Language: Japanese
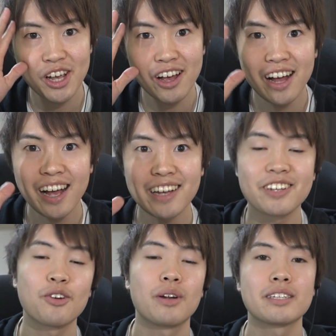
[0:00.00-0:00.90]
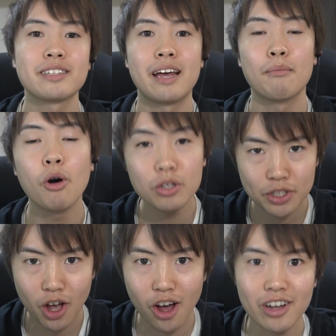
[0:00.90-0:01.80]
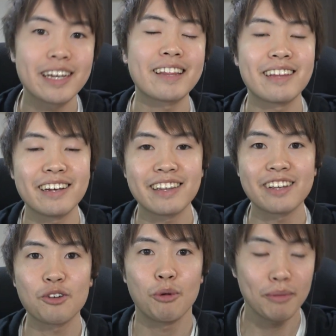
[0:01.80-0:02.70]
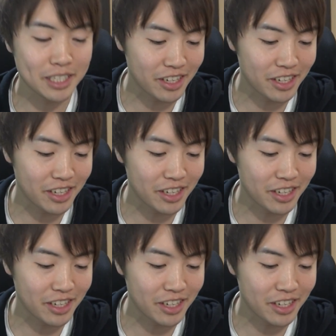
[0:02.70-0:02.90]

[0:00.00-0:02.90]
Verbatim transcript: はい、今日ですね、モンストやっていきたいと思います。